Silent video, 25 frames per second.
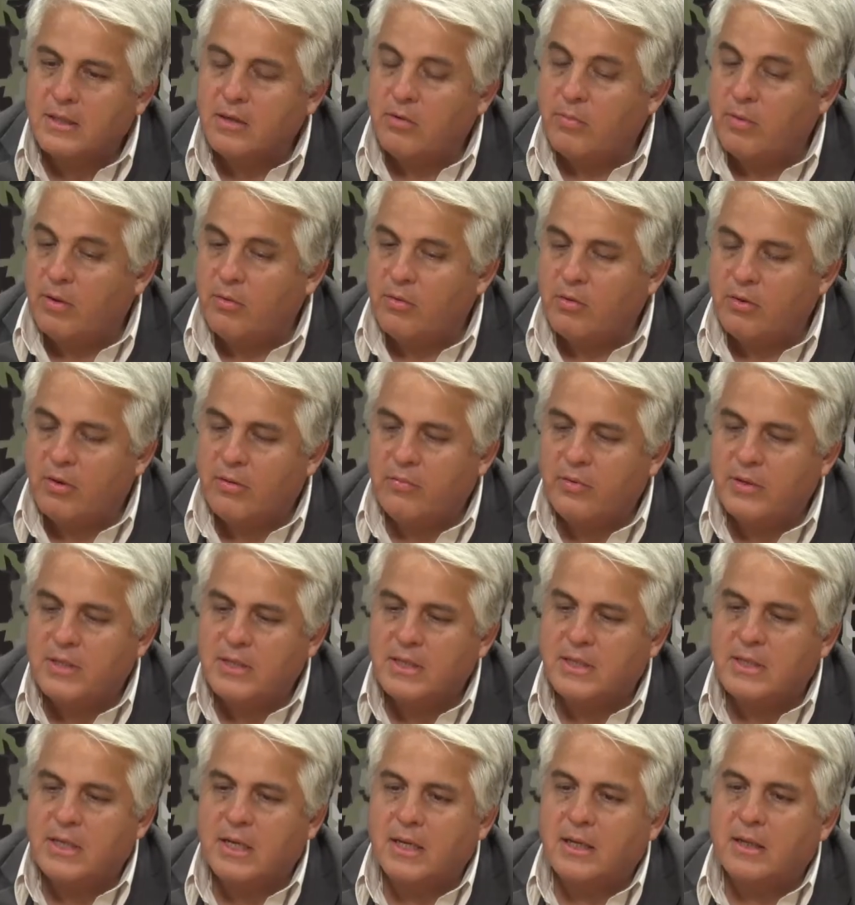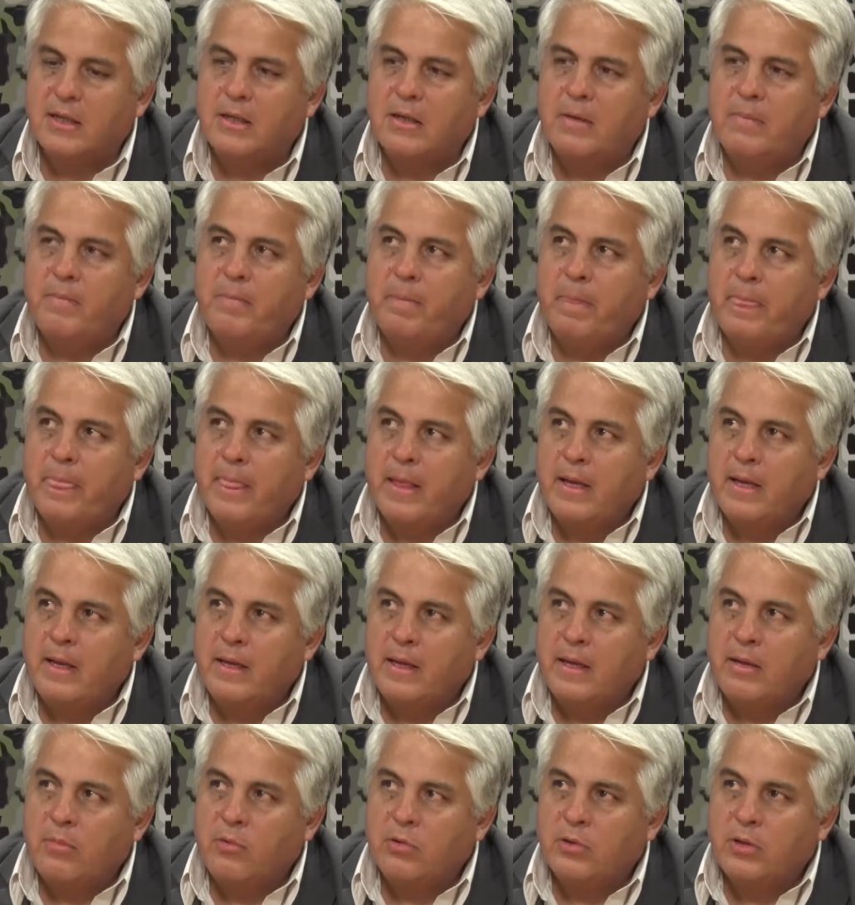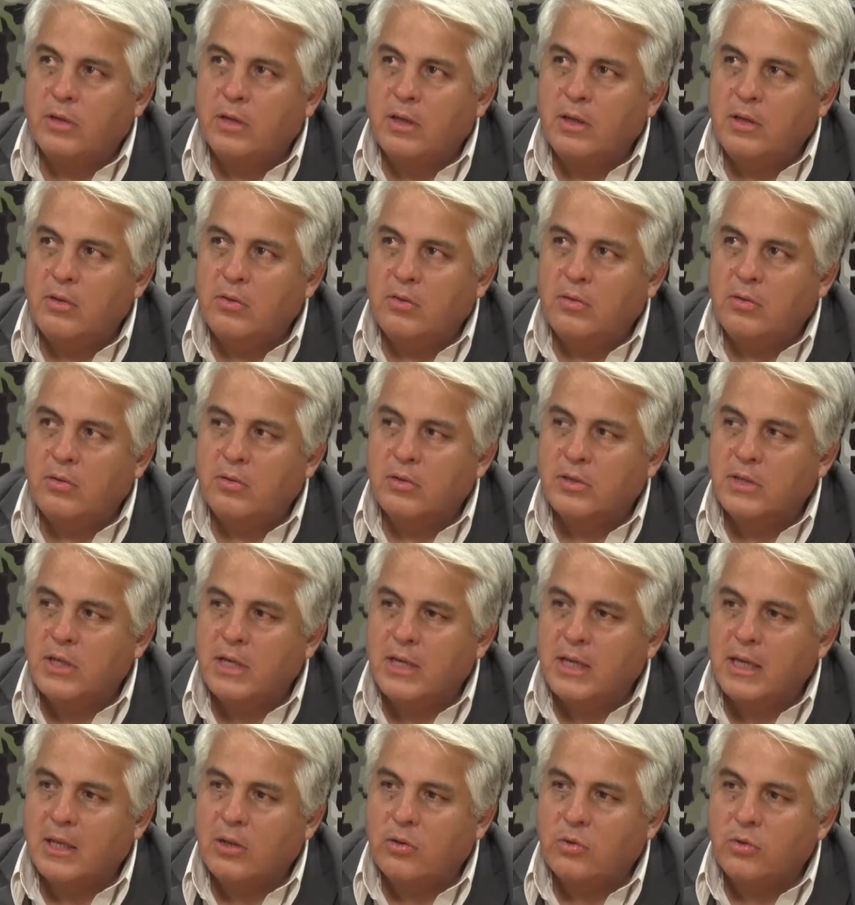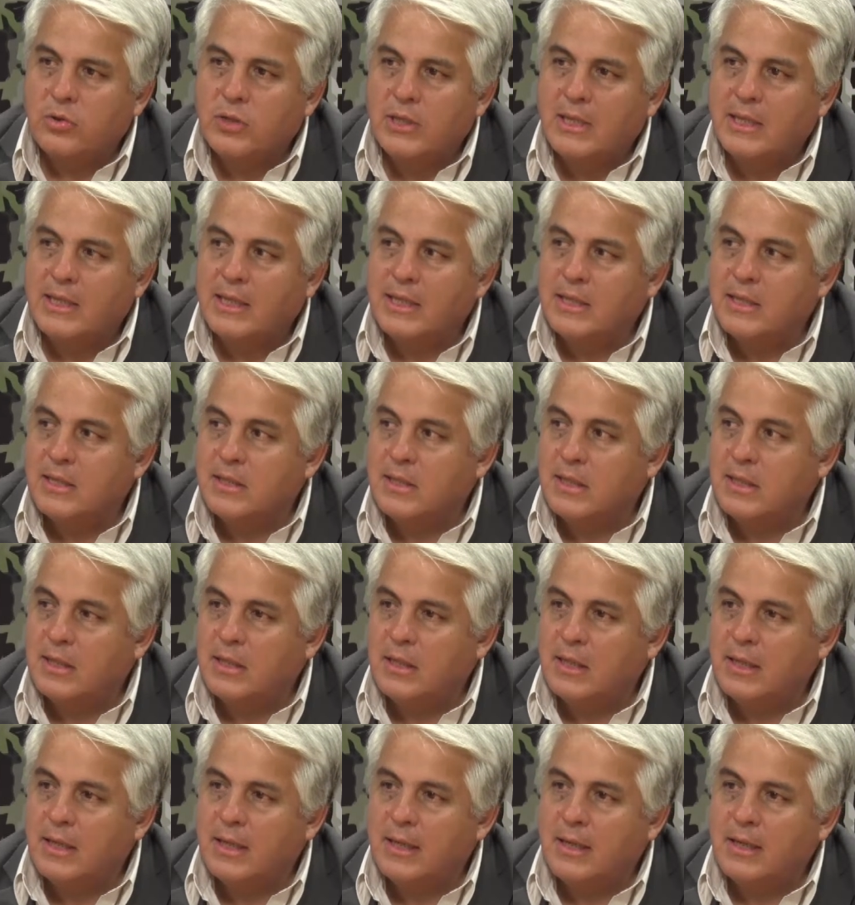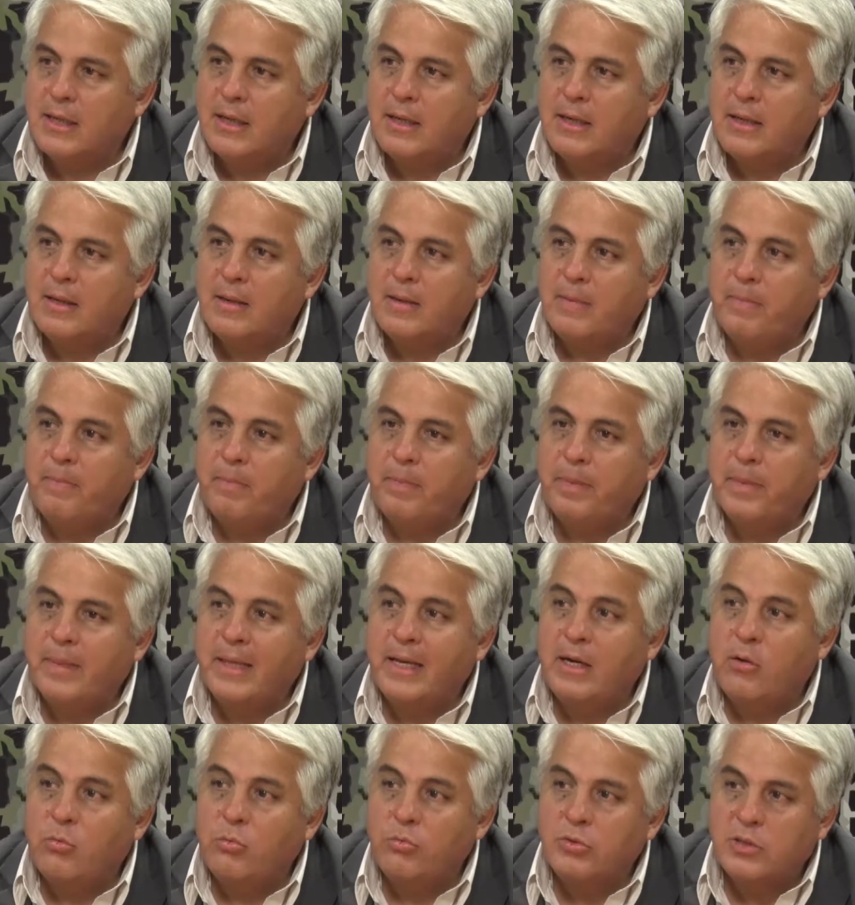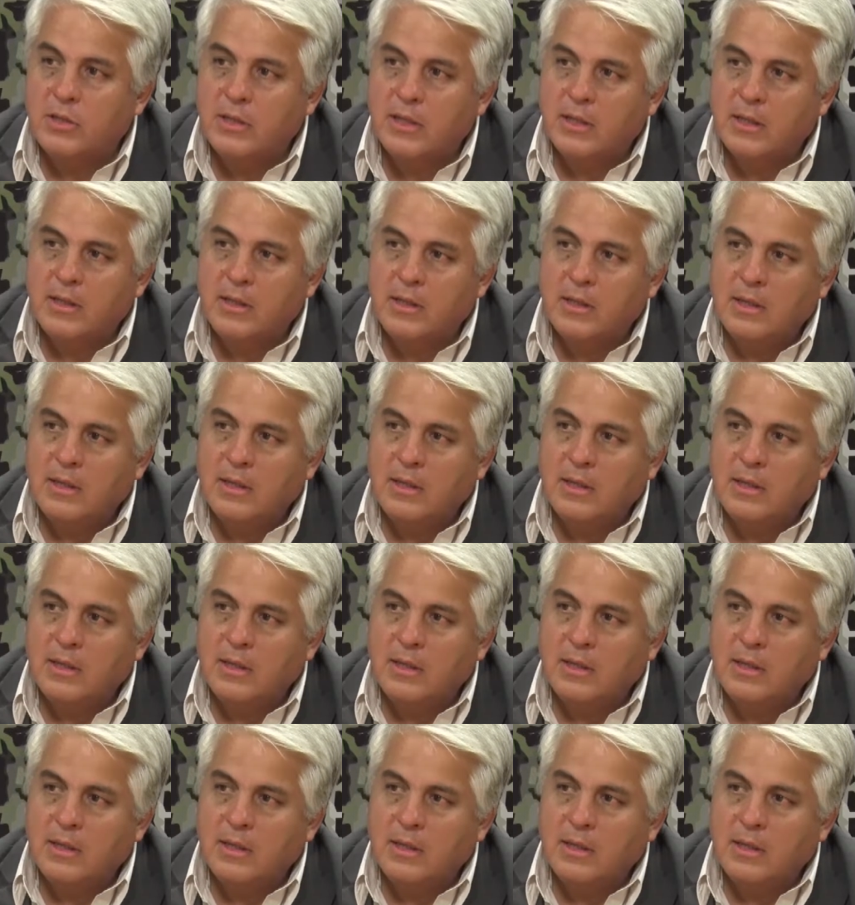no me acuerdo la fecha exacta. Hemos tenido cerca de 260 denuncias,